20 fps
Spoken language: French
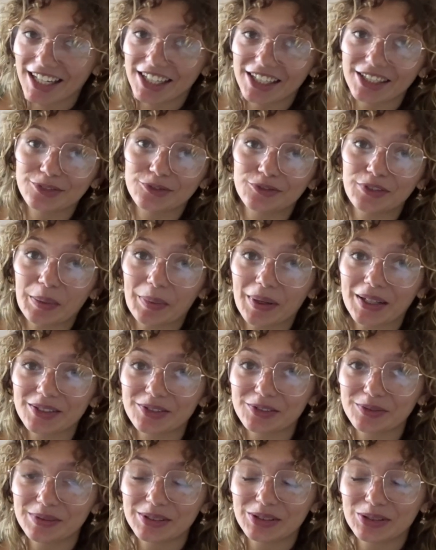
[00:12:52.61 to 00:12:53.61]
et je vous fais plein de
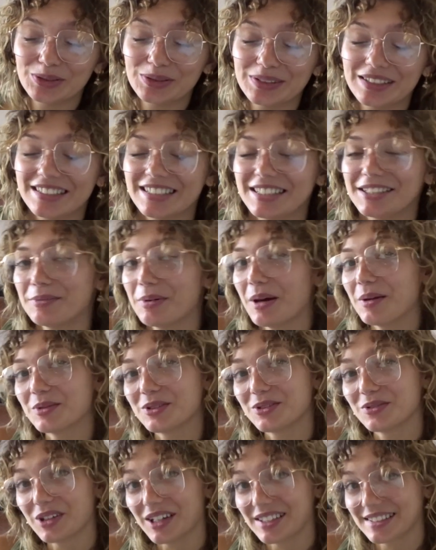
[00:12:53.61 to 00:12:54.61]
gros bisous. N'hésitez pas à me
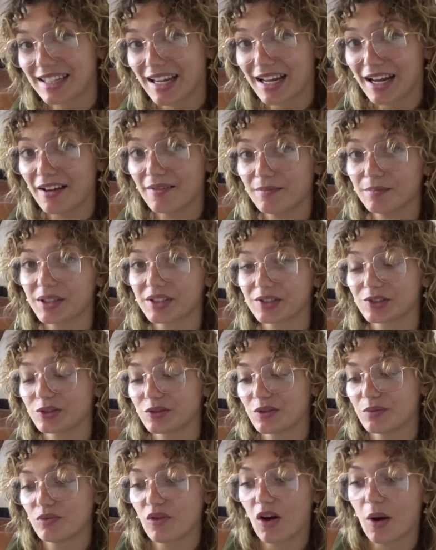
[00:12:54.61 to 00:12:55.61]
suivre sur Instagram parce que
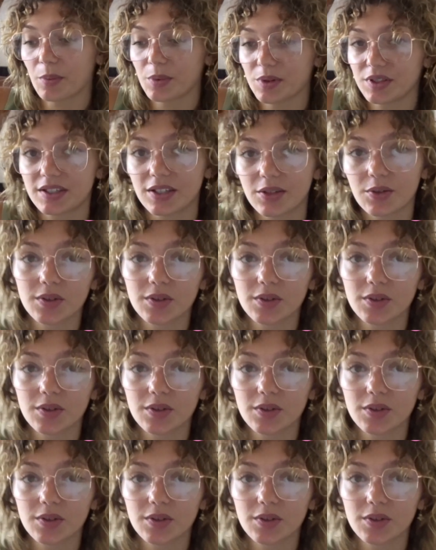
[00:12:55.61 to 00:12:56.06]
je vais pouvoir poster